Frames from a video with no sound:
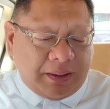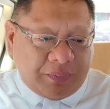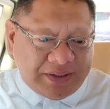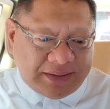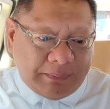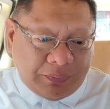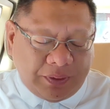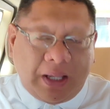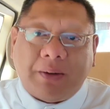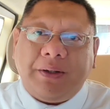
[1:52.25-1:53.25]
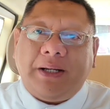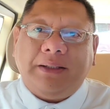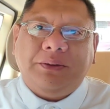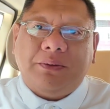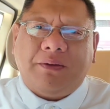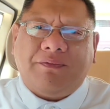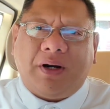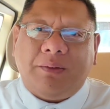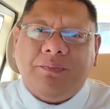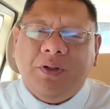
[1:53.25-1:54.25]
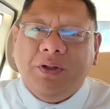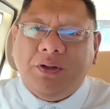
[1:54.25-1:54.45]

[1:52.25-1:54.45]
like for example na koy naadto nga farm,